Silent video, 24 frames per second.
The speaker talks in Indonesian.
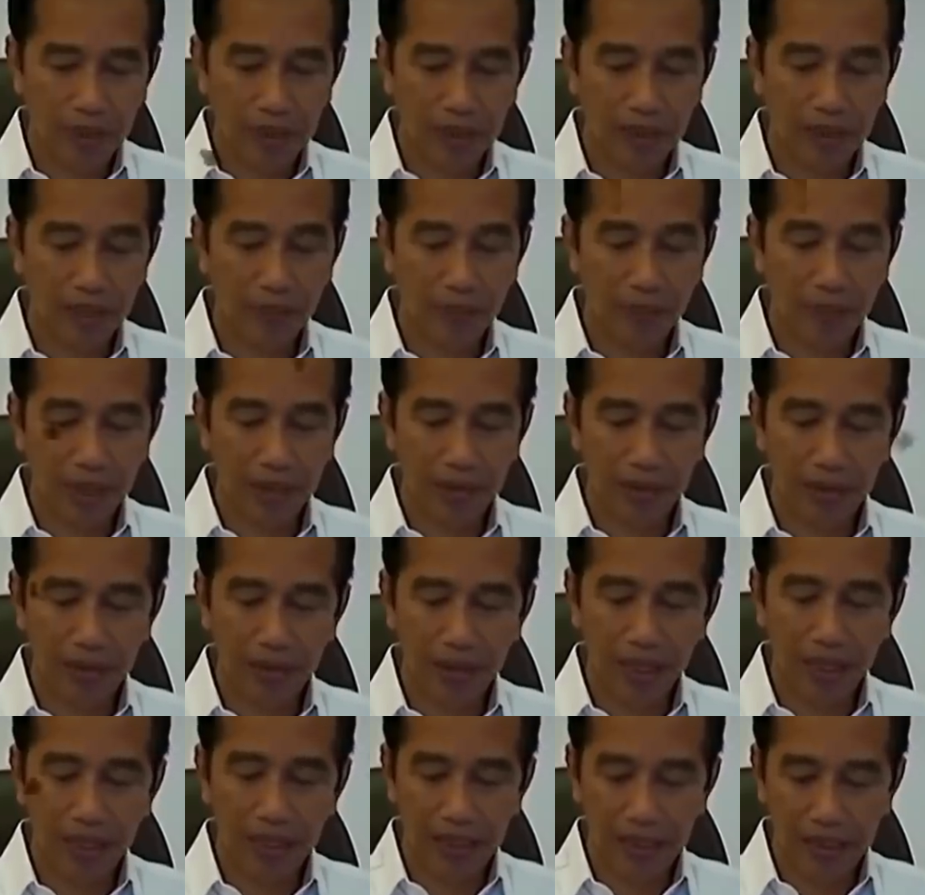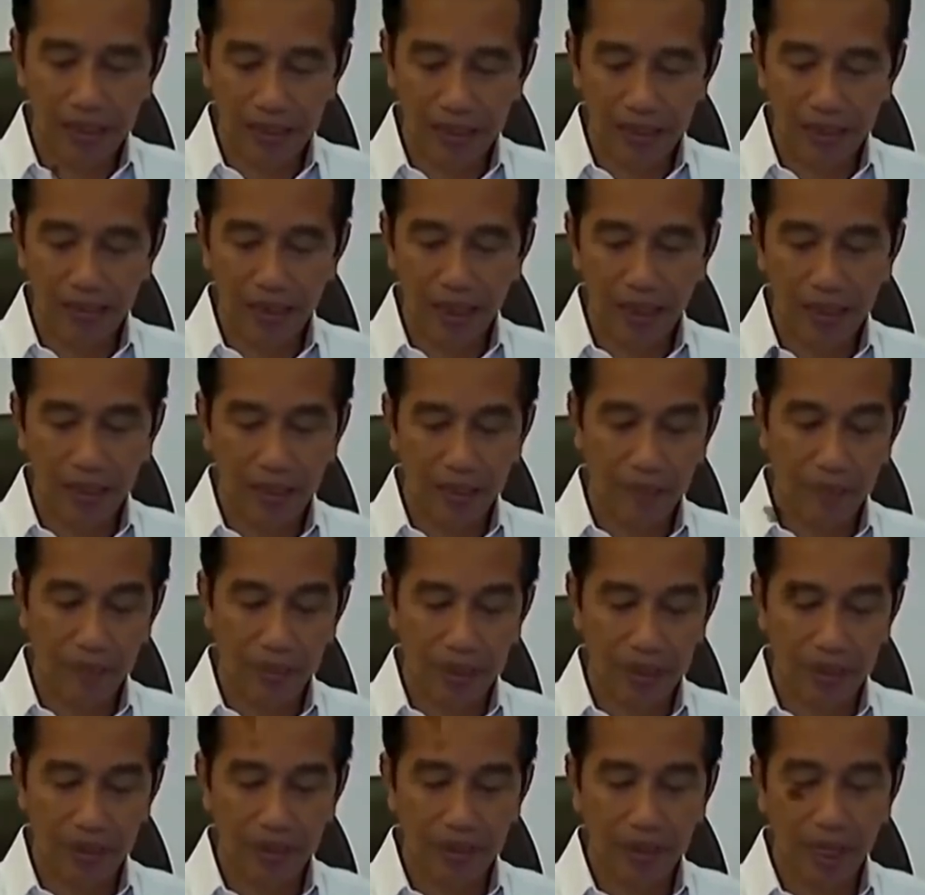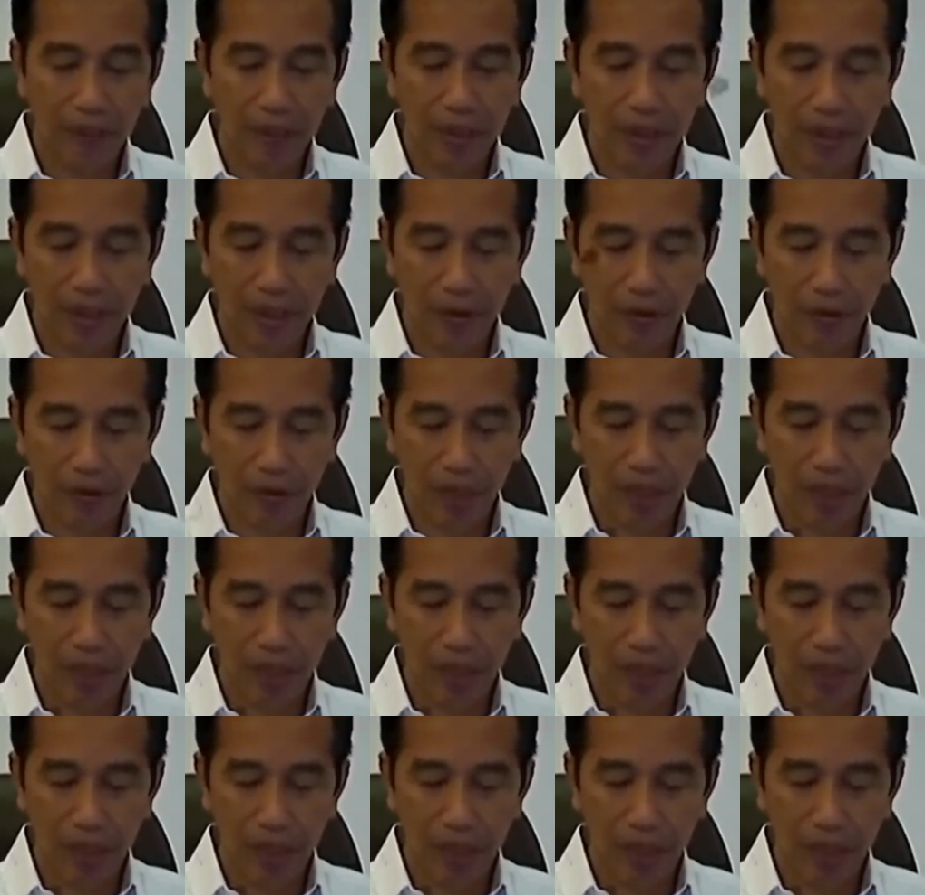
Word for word: pada rapat hari ini saya ingin menyampaikan